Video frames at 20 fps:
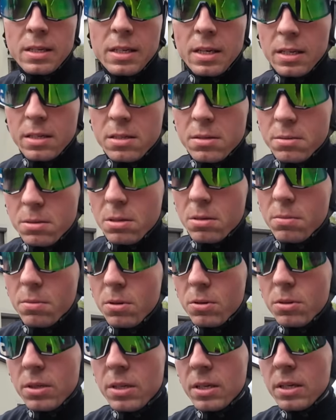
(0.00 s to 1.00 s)
Ja jestem
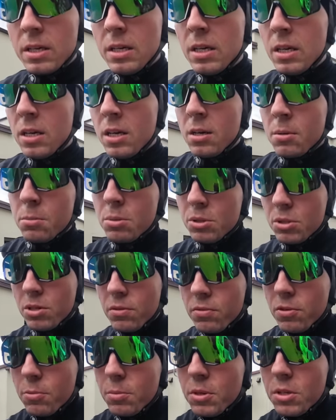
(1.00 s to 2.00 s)
zadowolony.
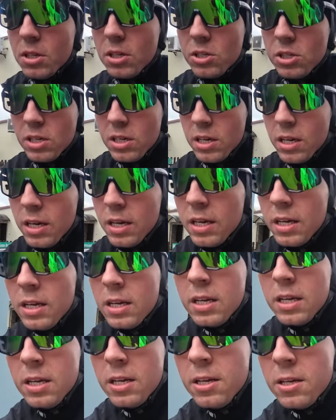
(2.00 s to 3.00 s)
Piszcie w komentarzach,
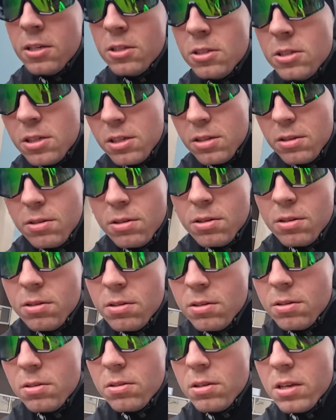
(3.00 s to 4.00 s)
czy
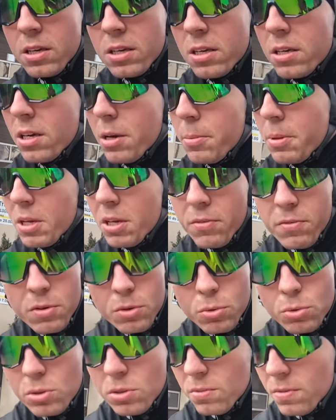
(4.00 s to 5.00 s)
jakich kamerek
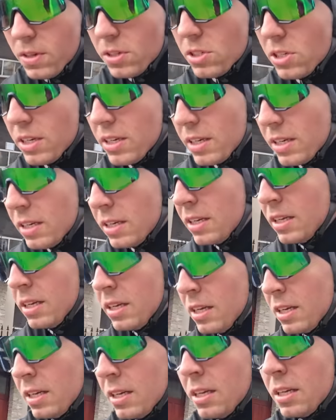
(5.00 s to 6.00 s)
Wy używacie
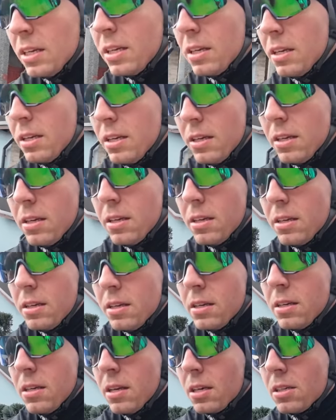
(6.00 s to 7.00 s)
i
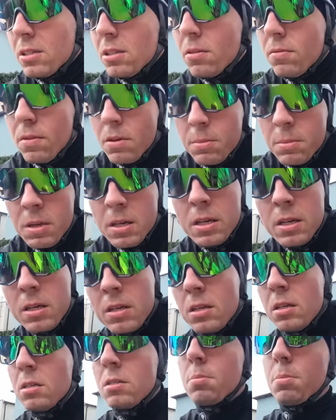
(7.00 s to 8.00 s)
jak się Wam
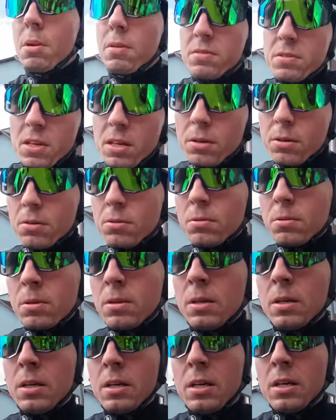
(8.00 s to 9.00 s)

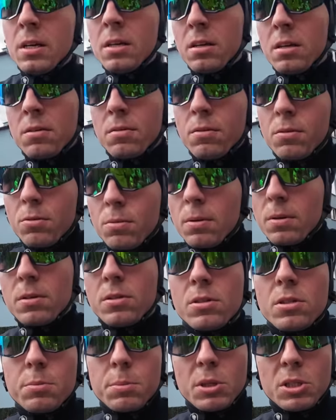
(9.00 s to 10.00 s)
sprawdzają.
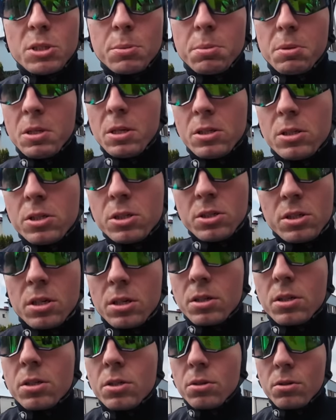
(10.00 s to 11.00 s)
Ewentualnie, jeżeli macie pytanie jeszcze
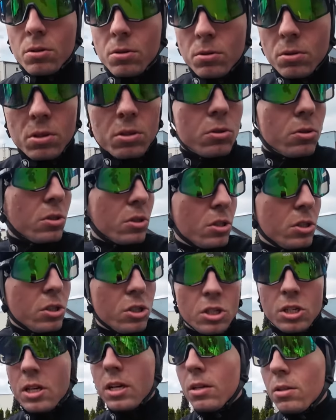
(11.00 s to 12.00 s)
jakieś odnośnie
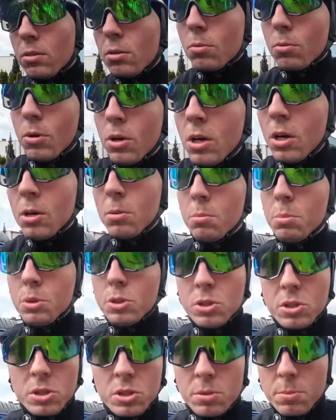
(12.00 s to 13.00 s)
DJI, to
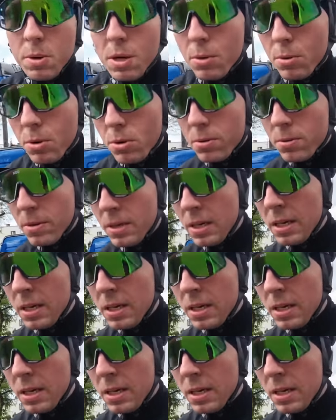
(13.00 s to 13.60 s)
piszcie śmiało.